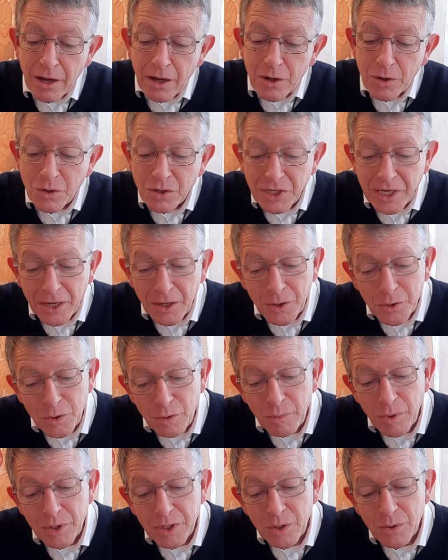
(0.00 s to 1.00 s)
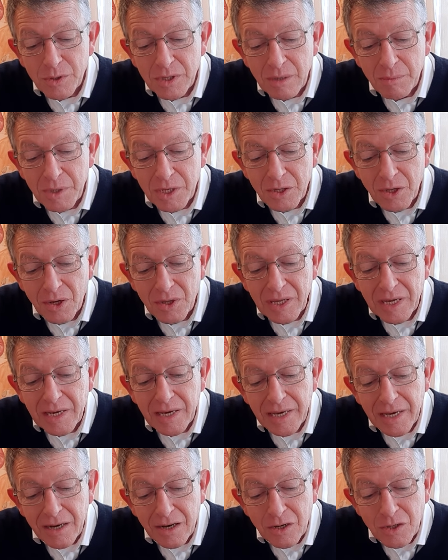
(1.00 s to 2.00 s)
le gérant demandait au débiteur
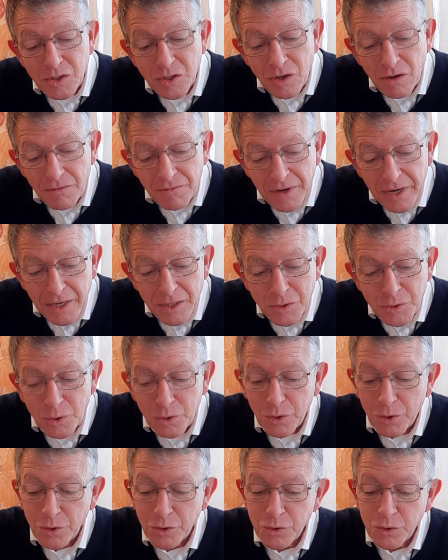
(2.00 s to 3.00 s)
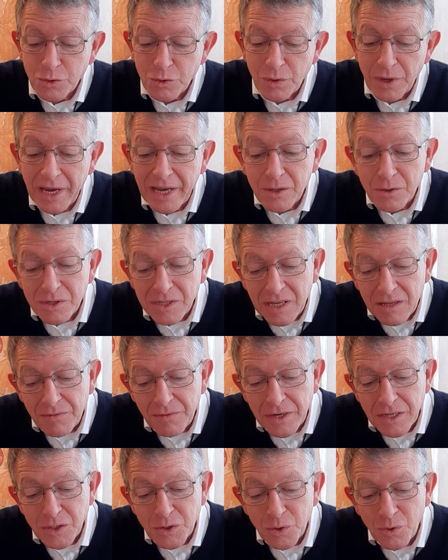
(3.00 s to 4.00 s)
d'écrire 120 sur le reçu et de cette
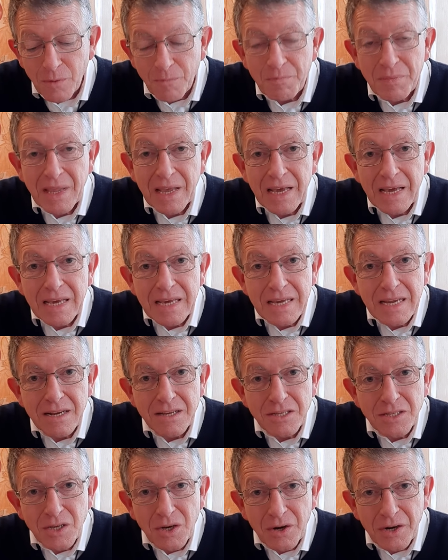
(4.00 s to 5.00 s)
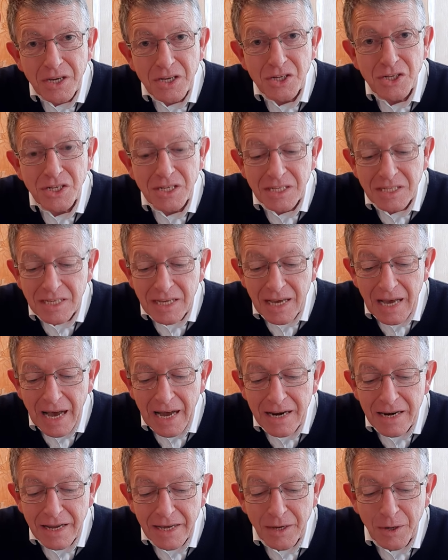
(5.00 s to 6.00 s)
façon, il s'enrichissait
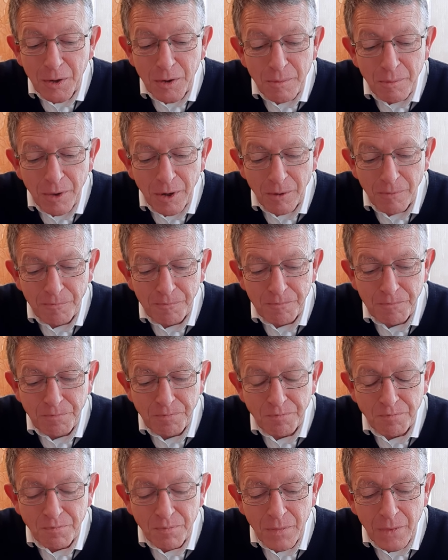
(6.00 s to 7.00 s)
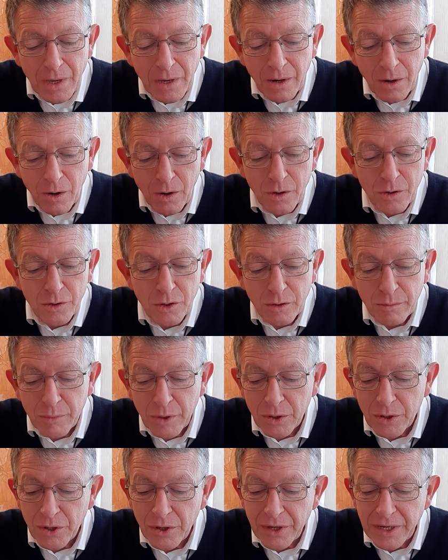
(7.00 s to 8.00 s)
allègrement en
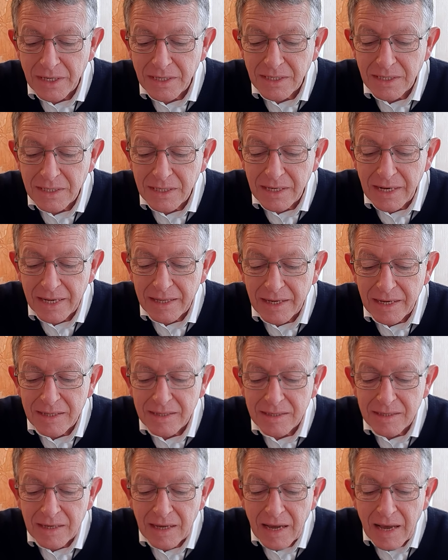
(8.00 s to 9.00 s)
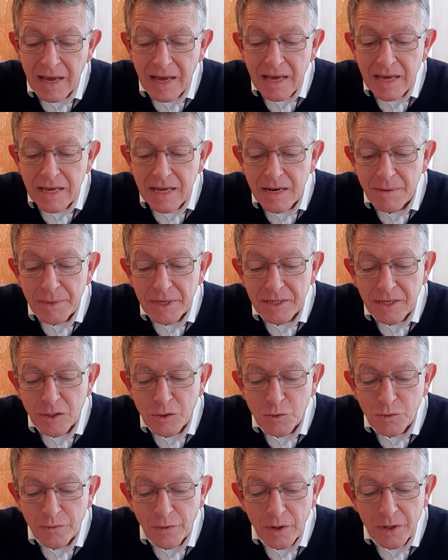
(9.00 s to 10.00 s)
augmentant ainsi la dette, il mettait
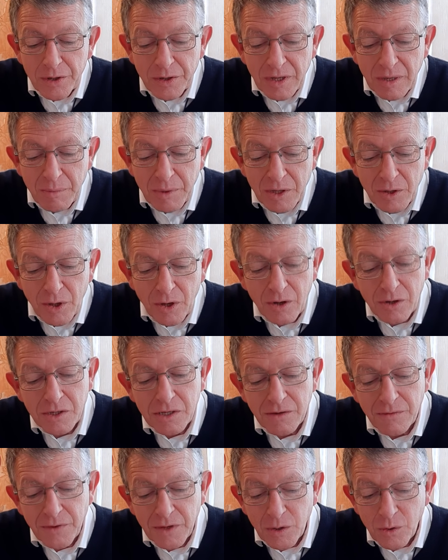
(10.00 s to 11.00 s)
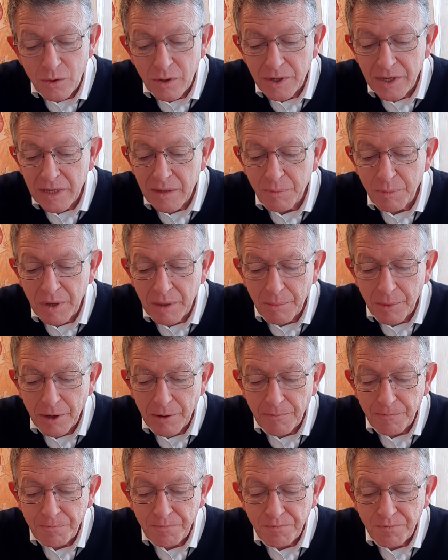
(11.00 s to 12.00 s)
souvent le débiteur en difficulté de paiement.